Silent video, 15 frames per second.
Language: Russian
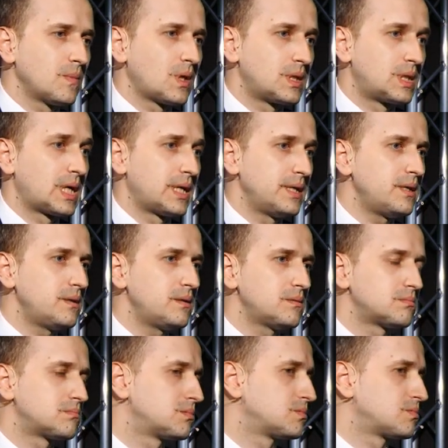Да, и,
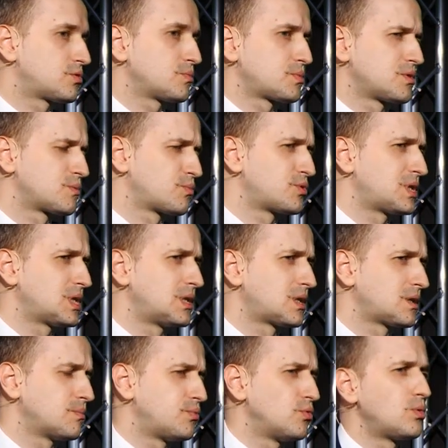собственно, спустя,
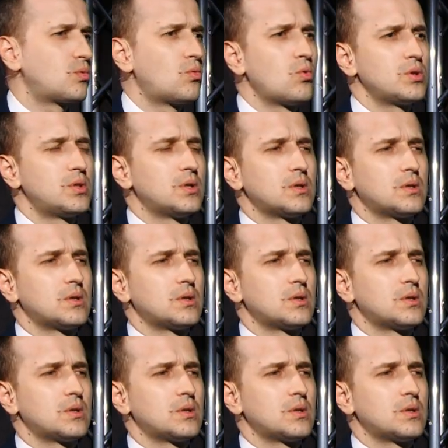наверное, полгода